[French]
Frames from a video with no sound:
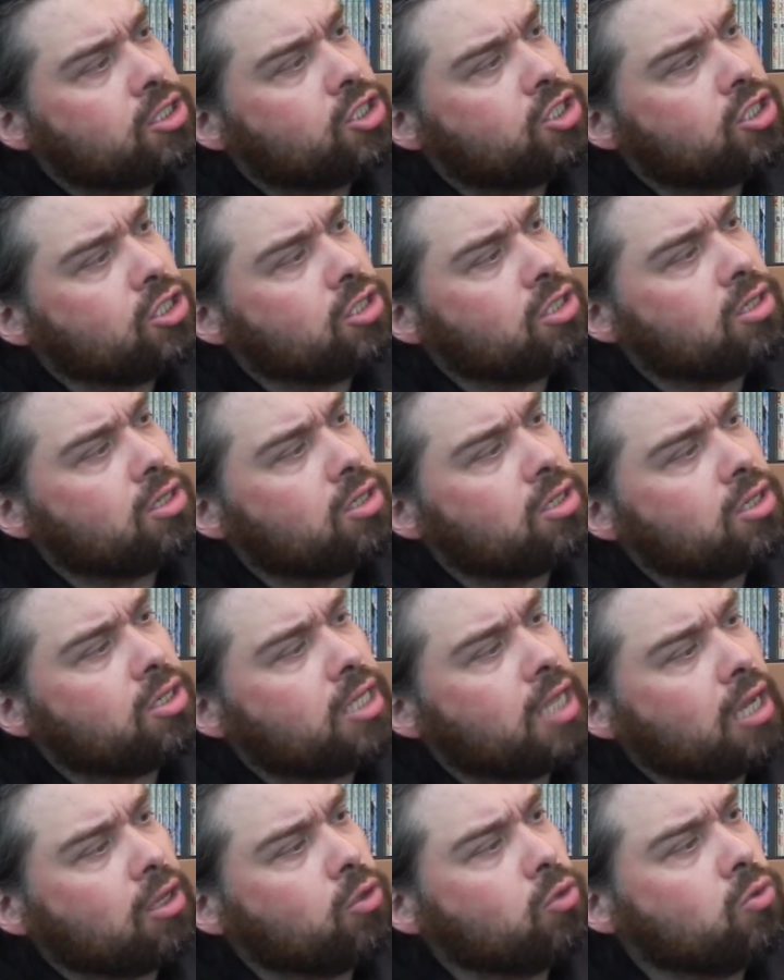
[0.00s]

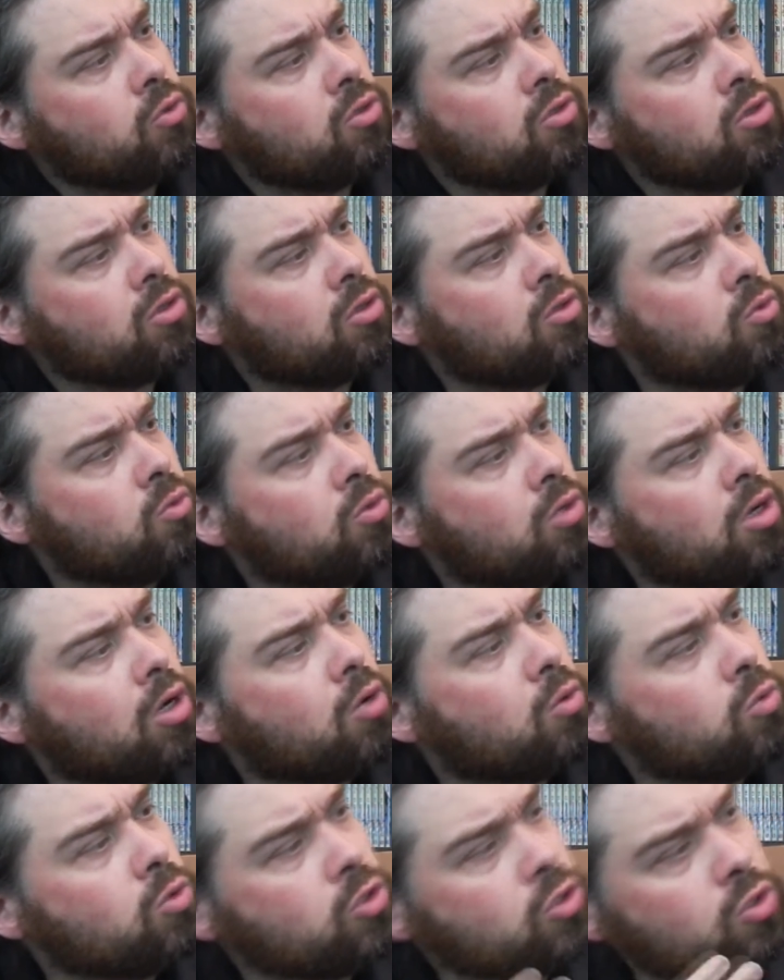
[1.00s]
Ching Yang-yung ou euh,
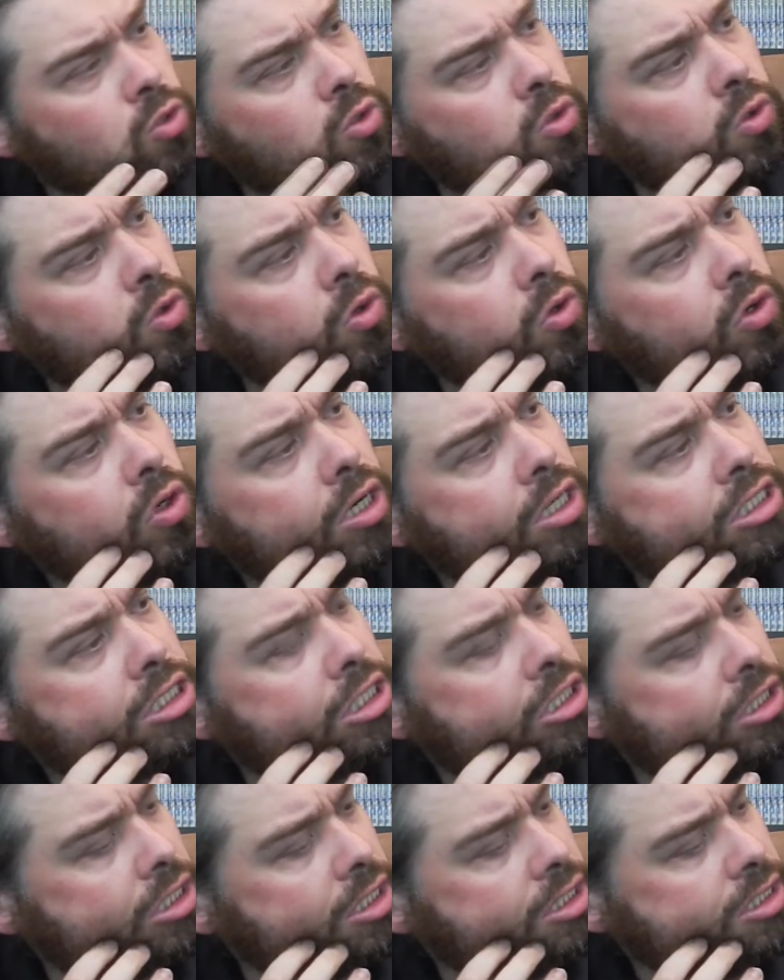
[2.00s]
Won Jong-ho, là je
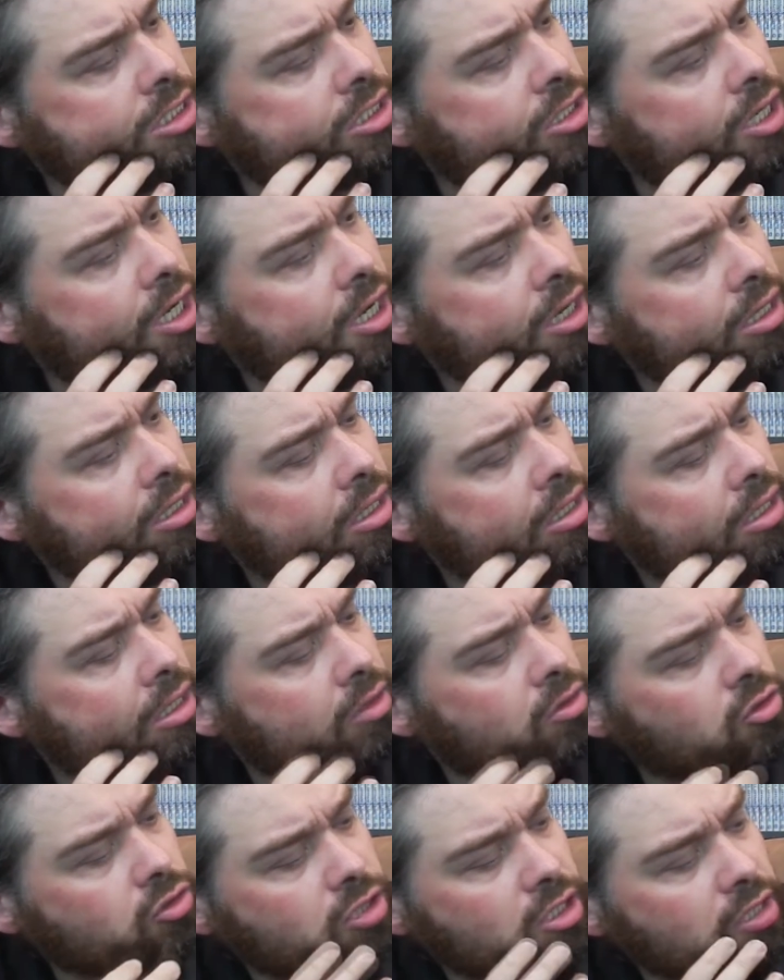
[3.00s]
les connais ces gens-là.
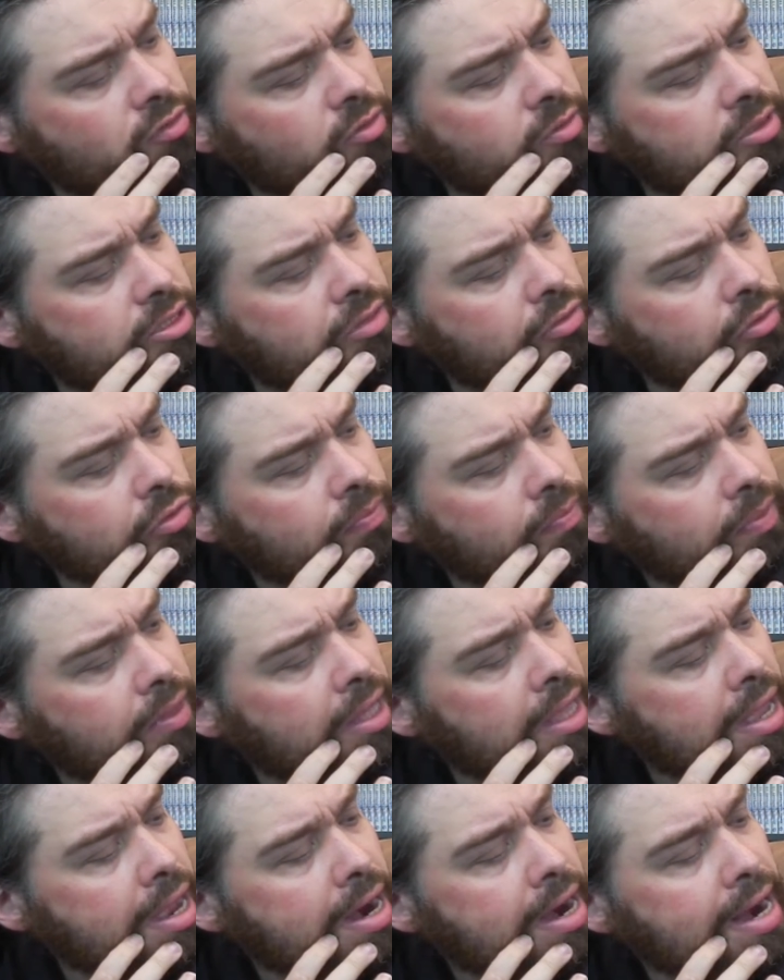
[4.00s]
Dans certains films, je les ai vus.
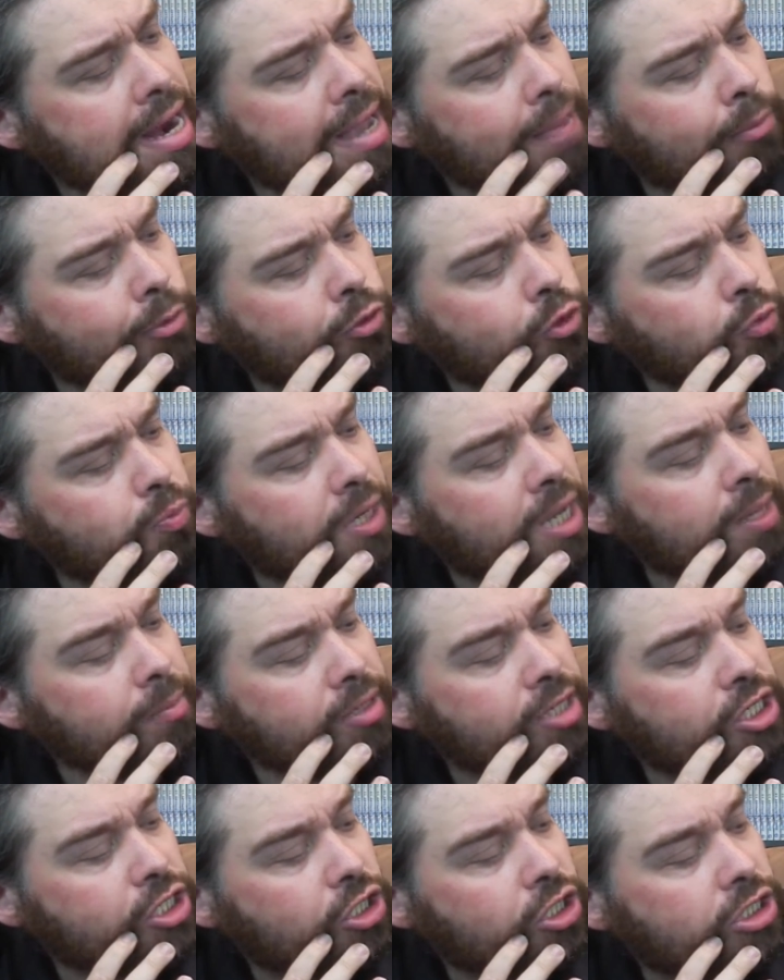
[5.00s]
L'arme suprême
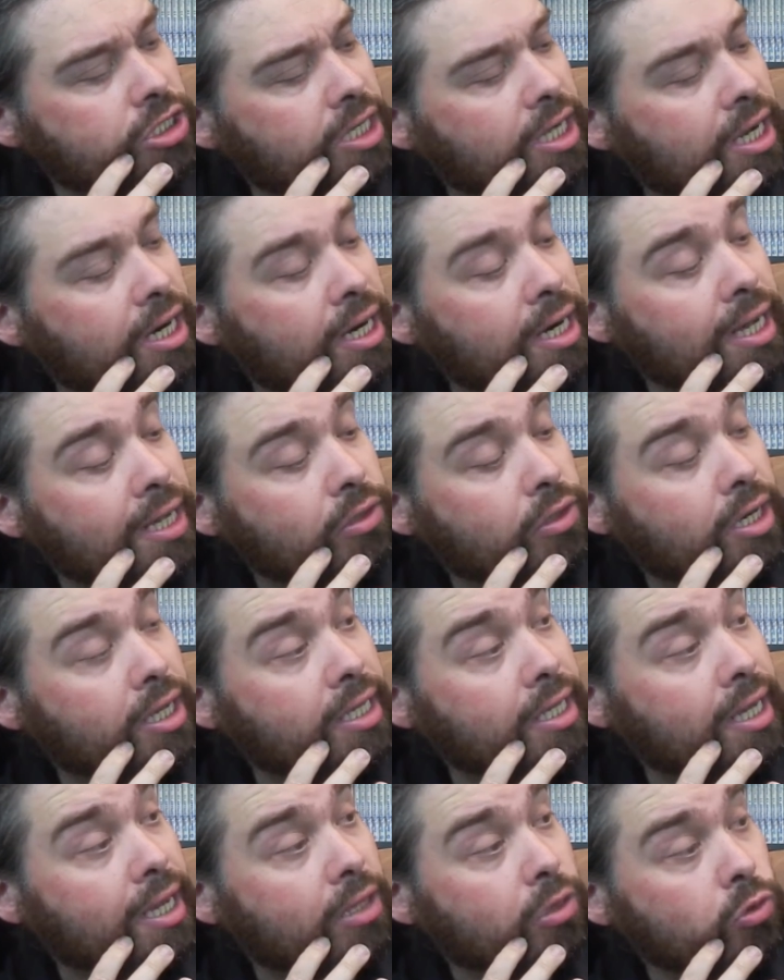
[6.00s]
qui changera l'art de la
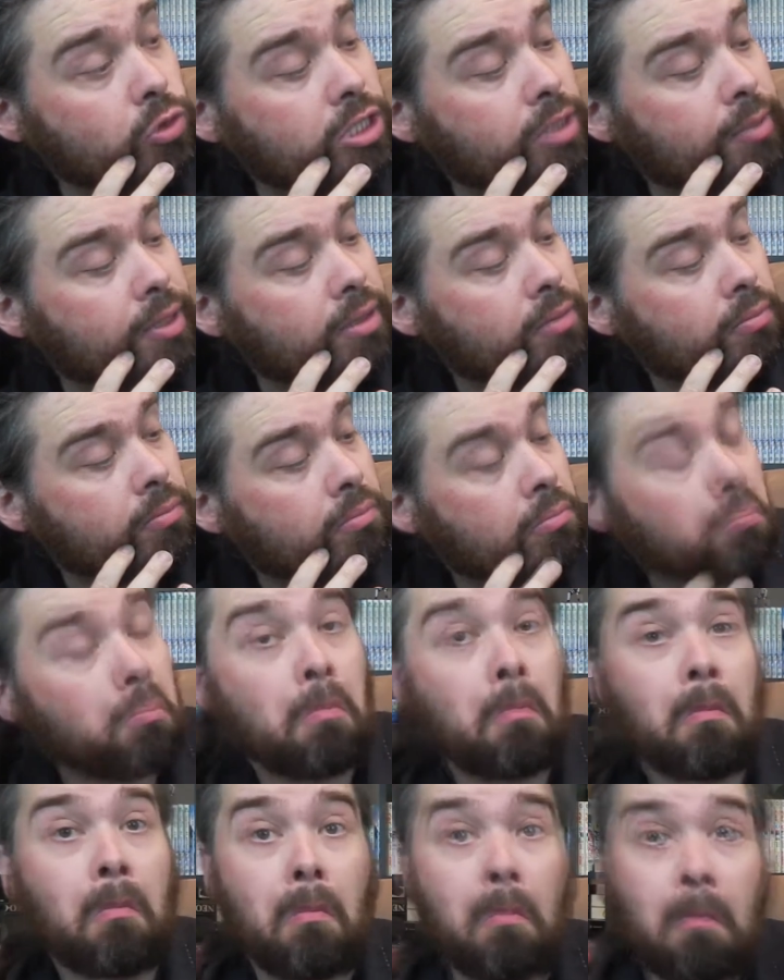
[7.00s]
guerre à tout jamais.
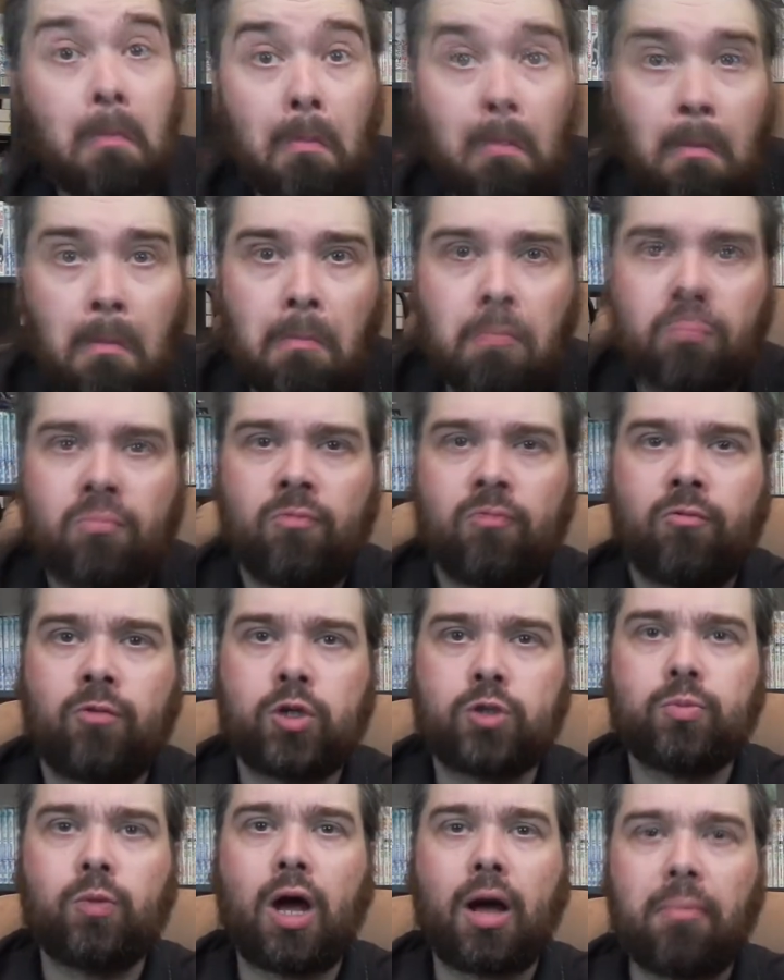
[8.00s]

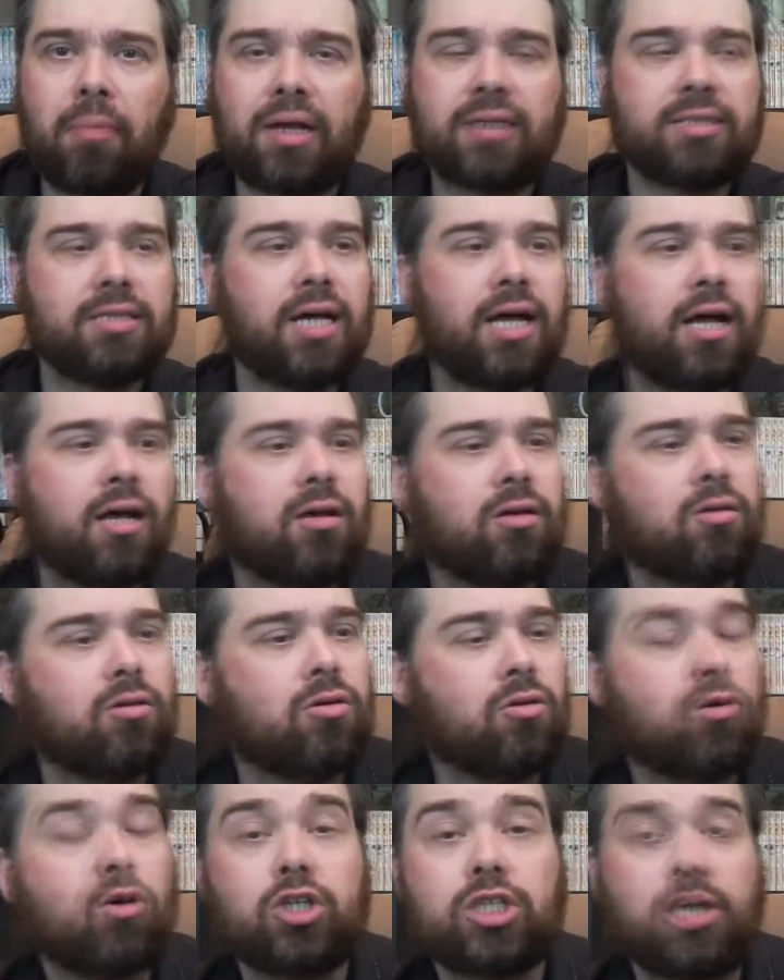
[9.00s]
Franchement, à part ça,
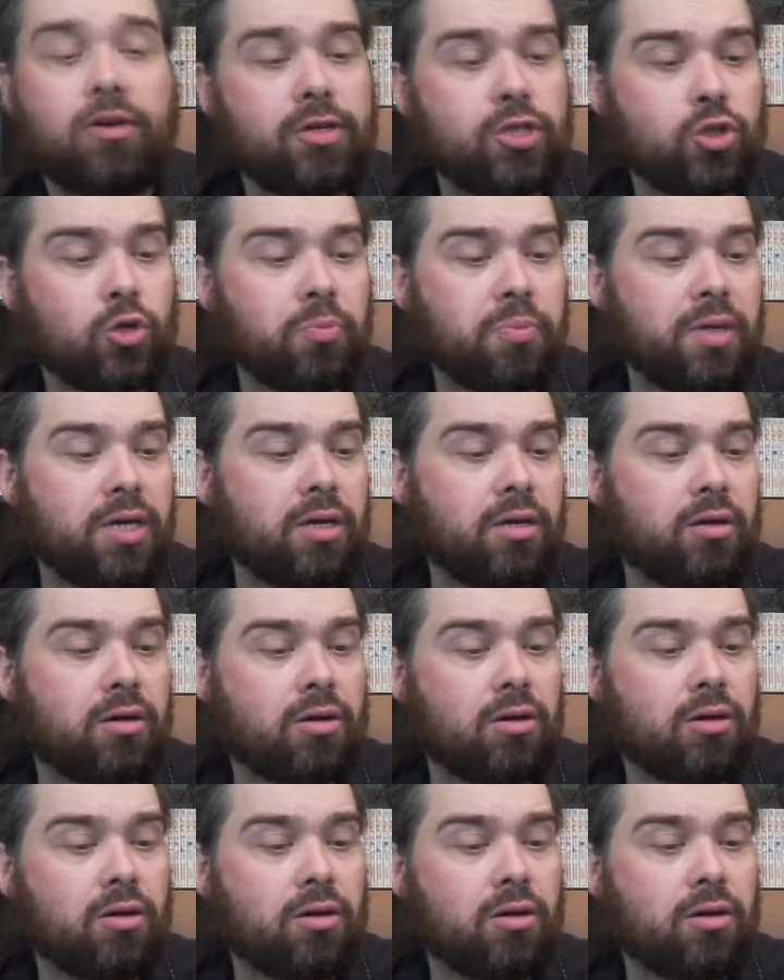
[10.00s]
quand je l'avais chopé,